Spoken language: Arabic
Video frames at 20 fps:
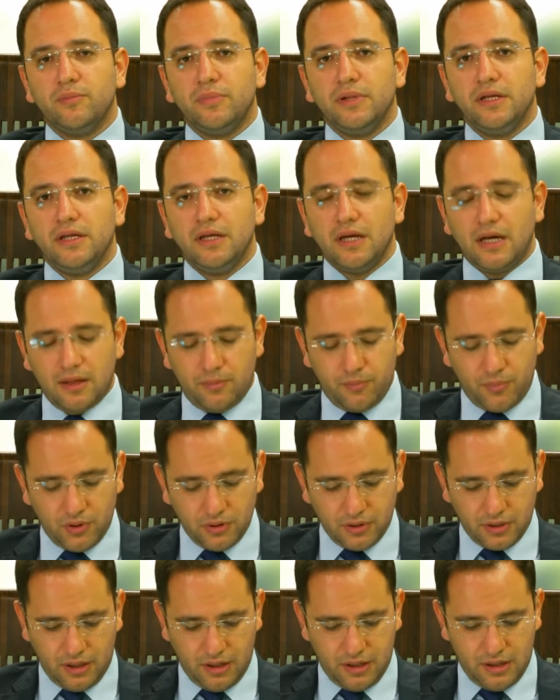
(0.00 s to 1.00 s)

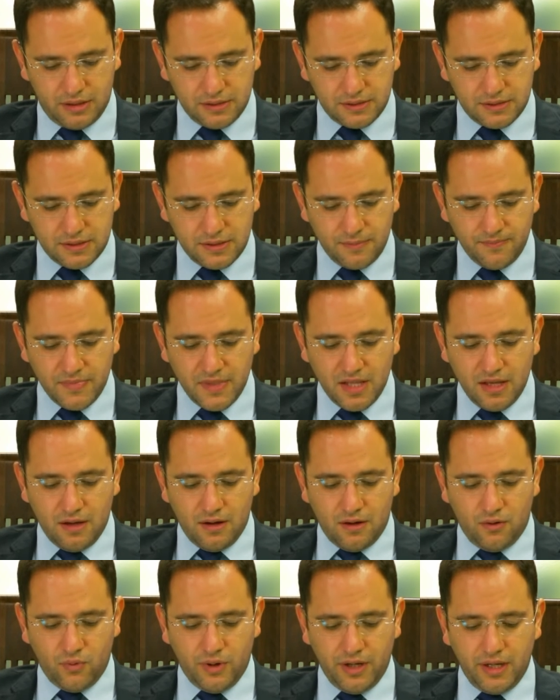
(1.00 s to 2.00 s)
بالبنكرياس
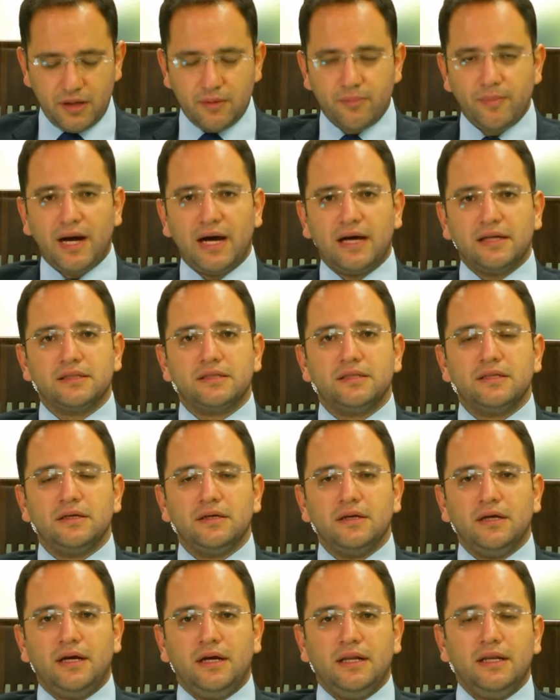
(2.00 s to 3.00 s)
وهيك بعد
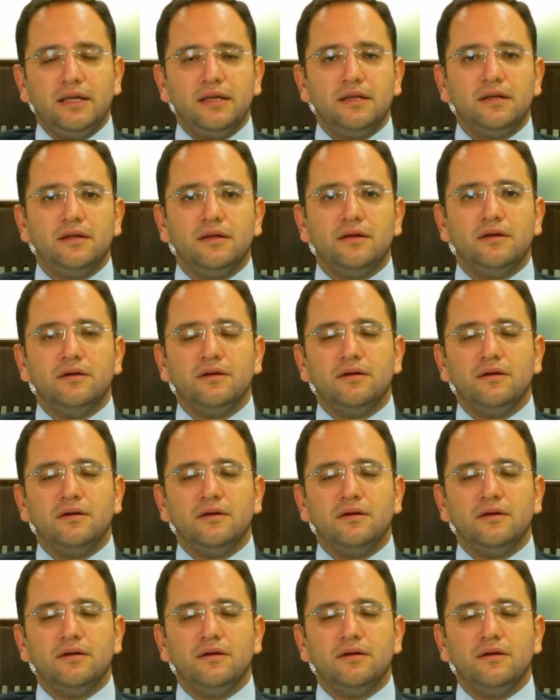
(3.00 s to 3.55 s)
إعلان